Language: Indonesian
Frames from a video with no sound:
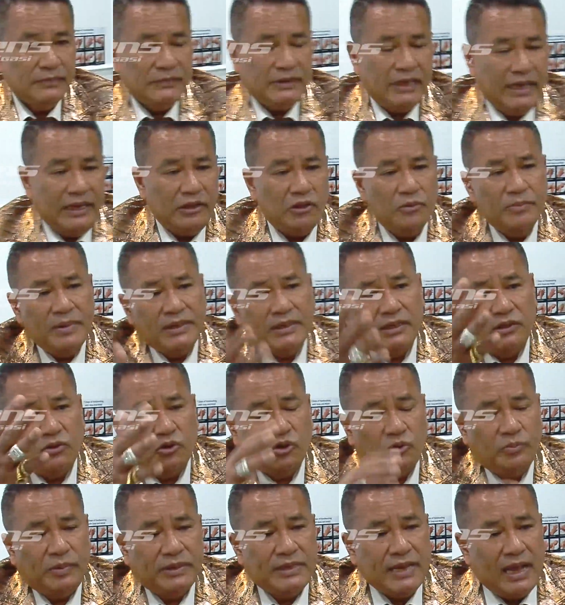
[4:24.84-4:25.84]
ya itu masih
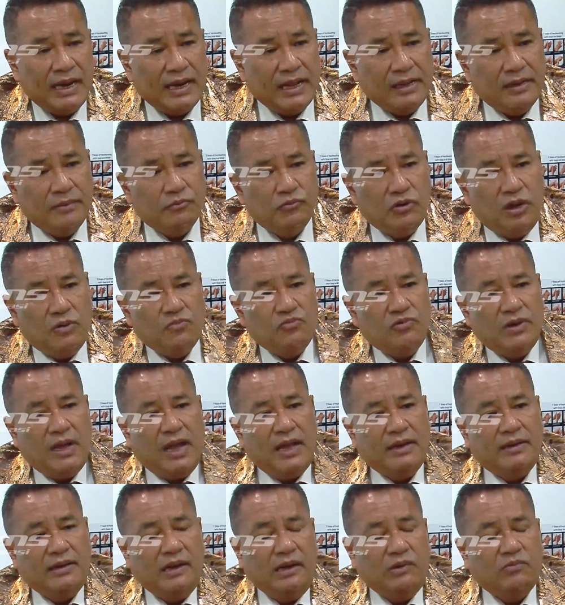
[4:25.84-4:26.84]
terus berjalan
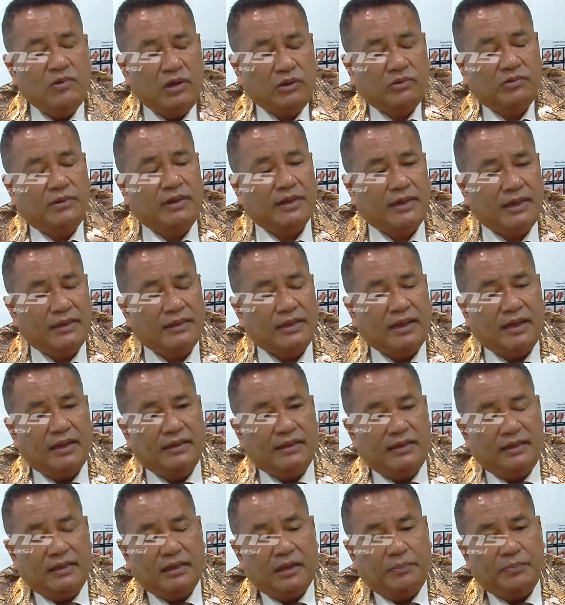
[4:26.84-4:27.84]
mudah-mudahan dalam waktu dekat akan
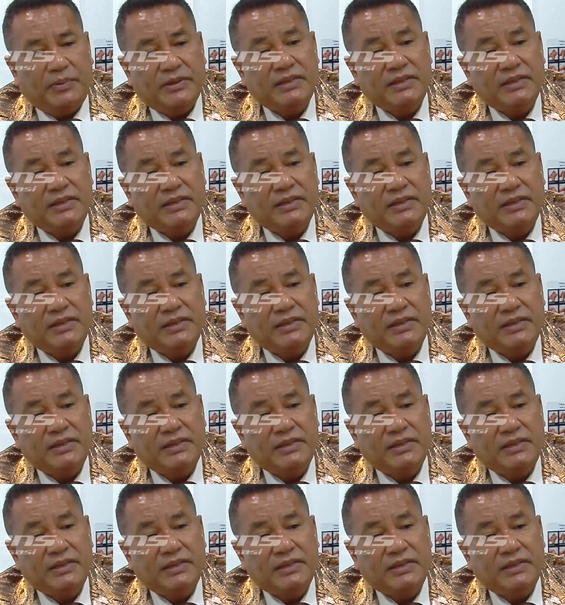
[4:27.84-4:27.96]
tingkat